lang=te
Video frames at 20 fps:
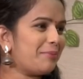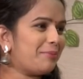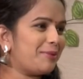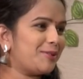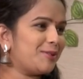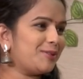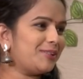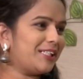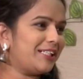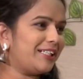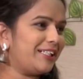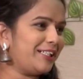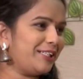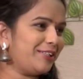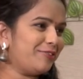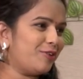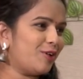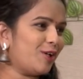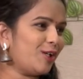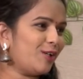ఎపిసోడ్స్ అన్నీ
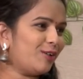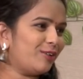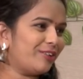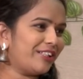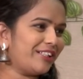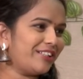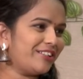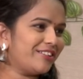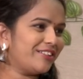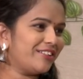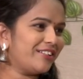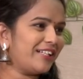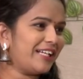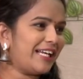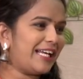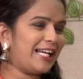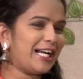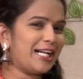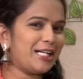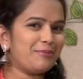ఫాలో అవుతాయి
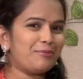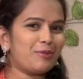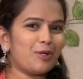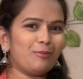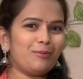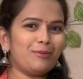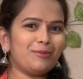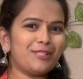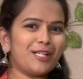ఎలాంటి ప్రాబ్లమ్స్